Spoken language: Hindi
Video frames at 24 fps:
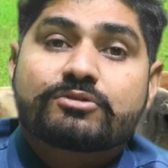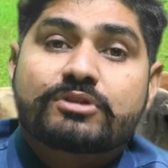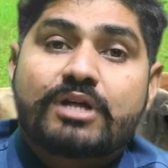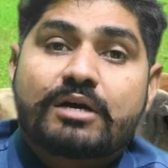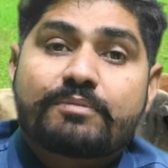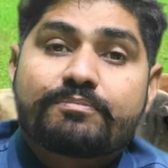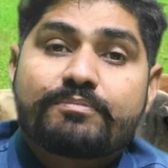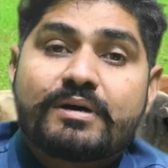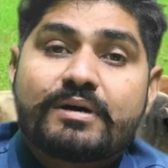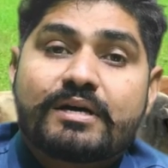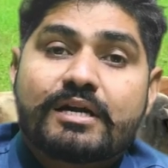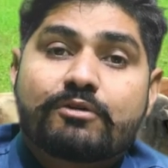जो
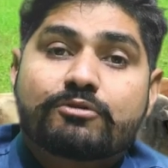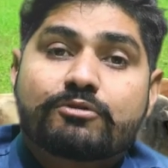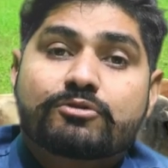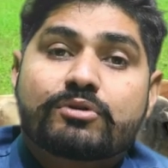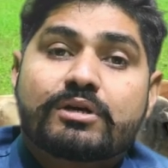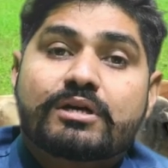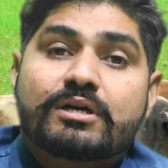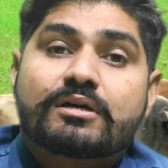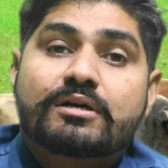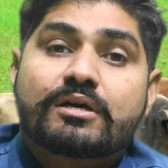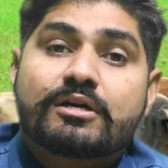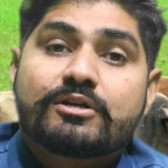तापमान है वो
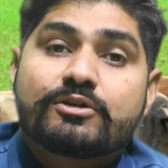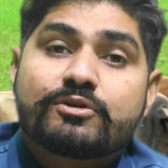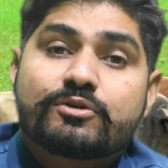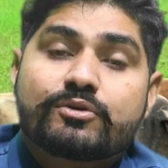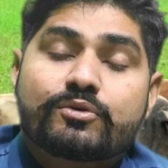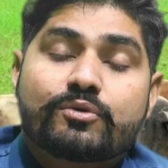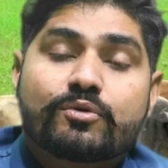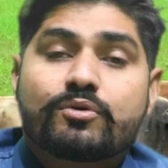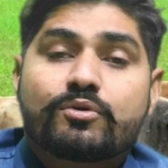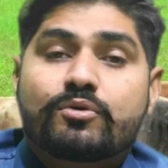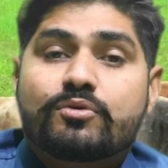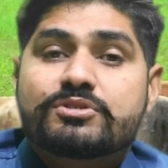थोड़ा
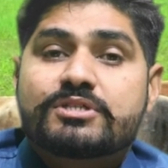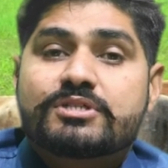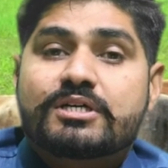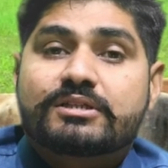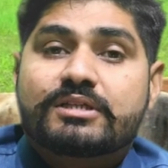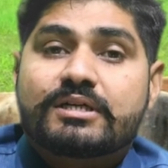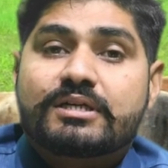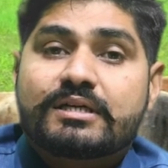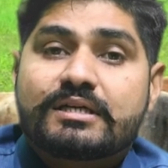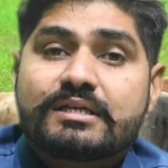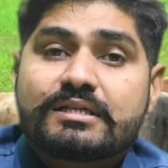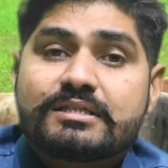कंट्रोल हो
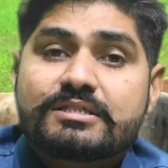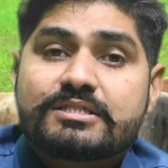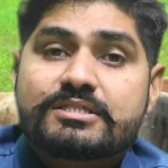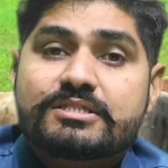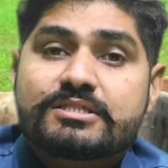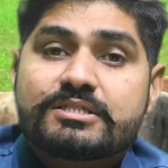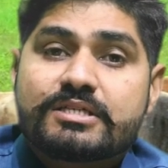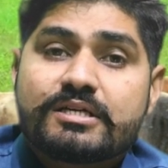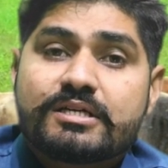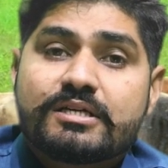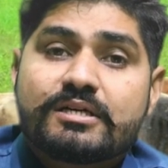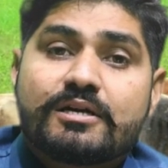जाता है
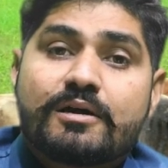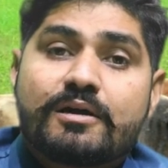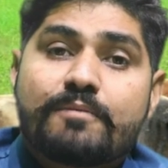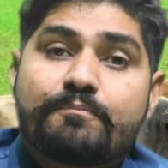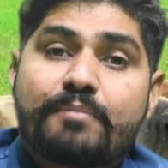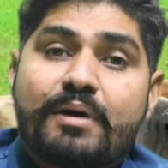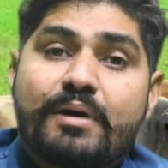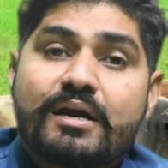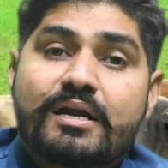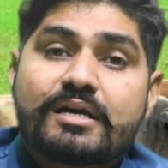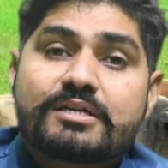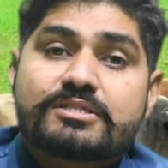जिससे
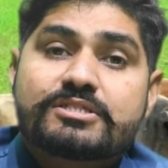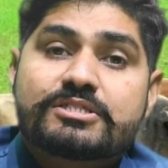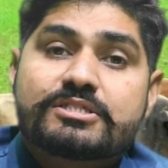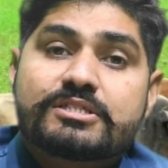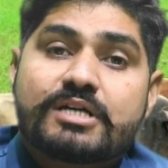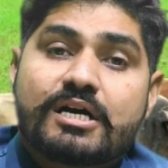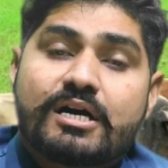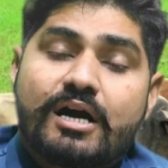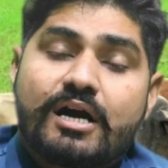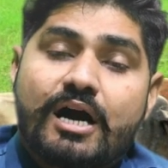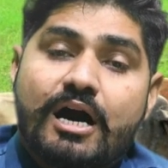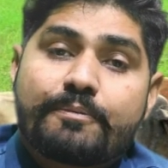पाड़ा
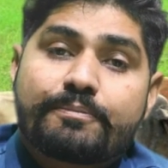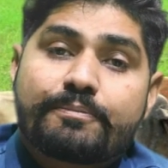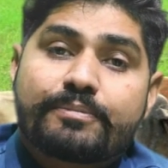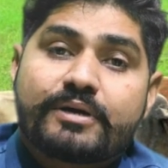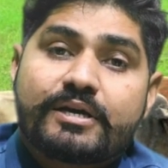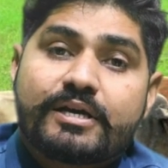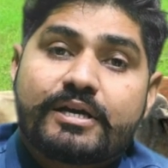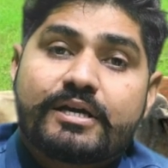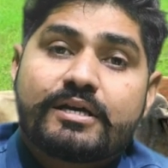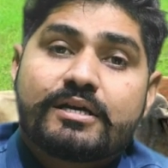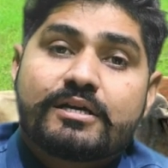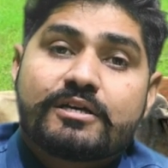सीधा
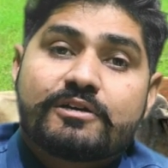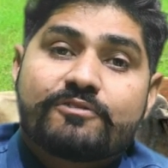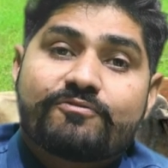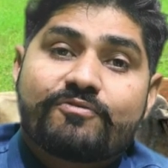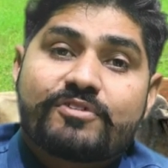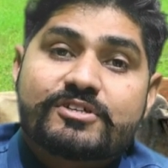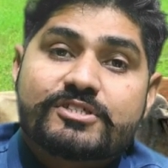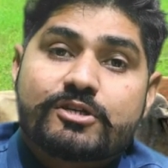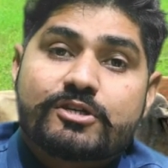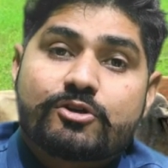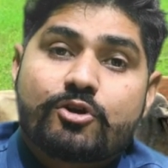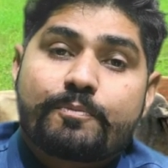आपकी
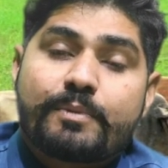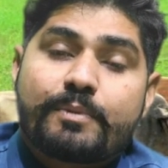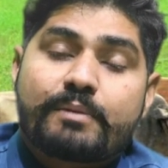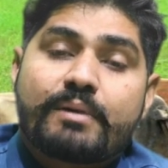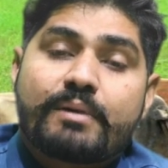फसल को